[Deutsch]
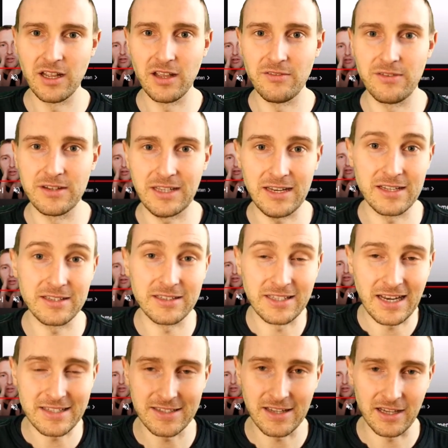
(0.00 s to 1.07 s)
Wenn keiner
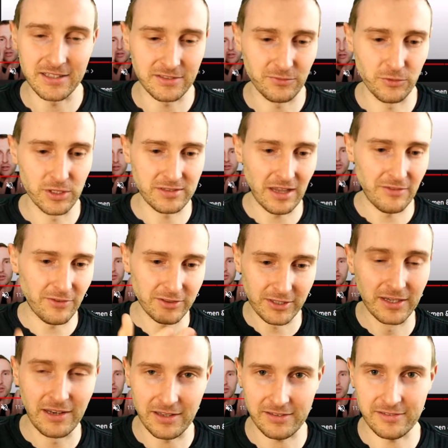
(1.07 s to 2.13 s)
Interesse hat, würde ich es einfach drin
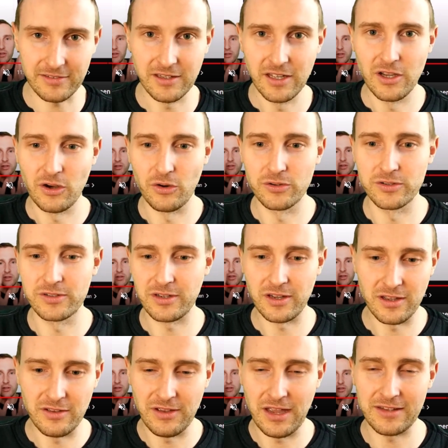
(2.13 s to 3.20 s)
lassen und
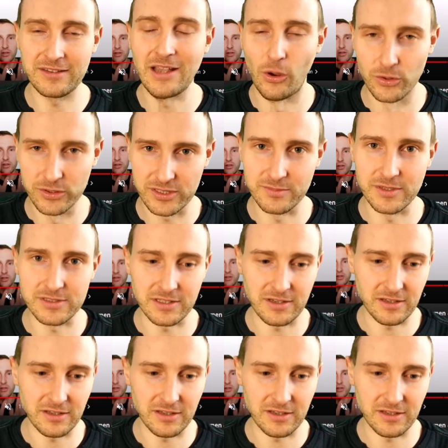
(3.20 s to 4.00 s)
äh, hätte nicht ausgemistet.